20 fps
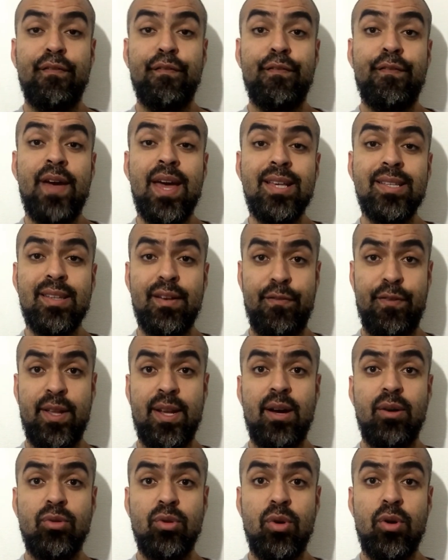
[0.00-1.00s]
Fez a
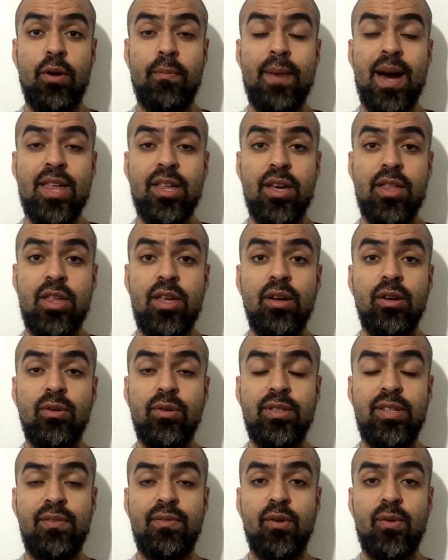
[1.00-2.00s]
final do Eurobasket,
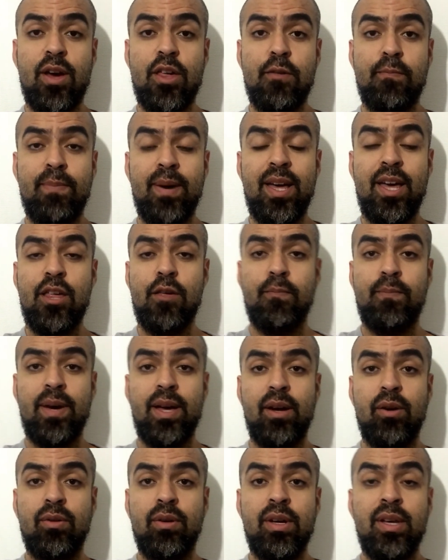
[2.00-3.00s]
inclusive com a Espanha. A
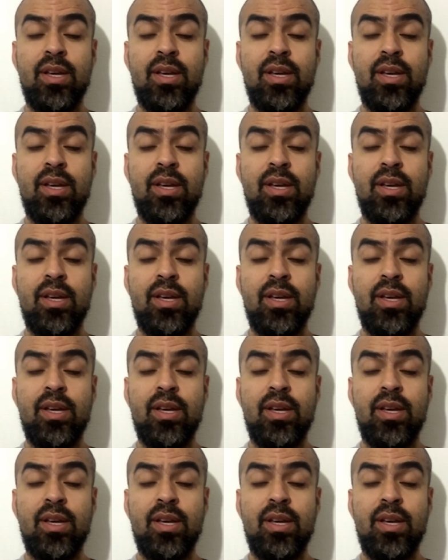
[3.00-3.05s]
Espanha